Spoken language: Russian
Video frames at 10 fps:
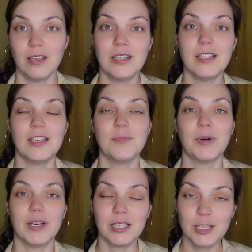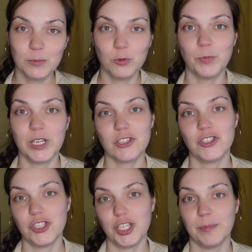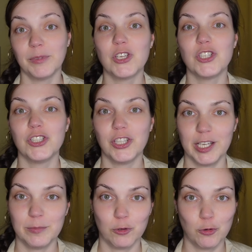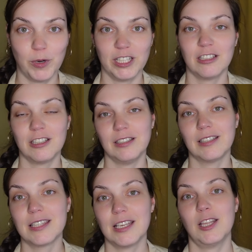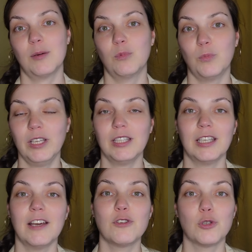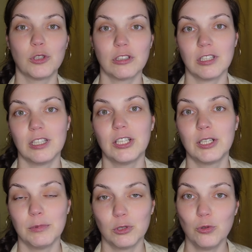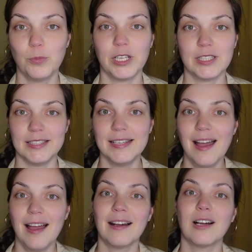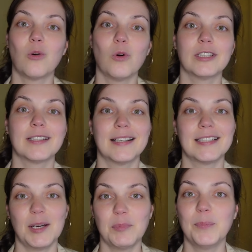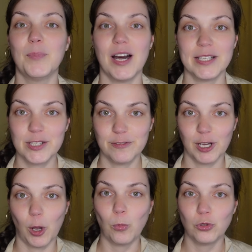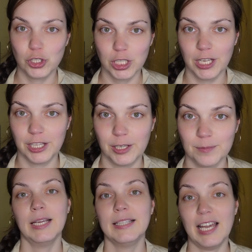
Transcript: И поэтому, прежде чем начинать покупать какие-то ценные бумаги, я все-таки рекомендую пройти какое-то хотя бы базовое обучение.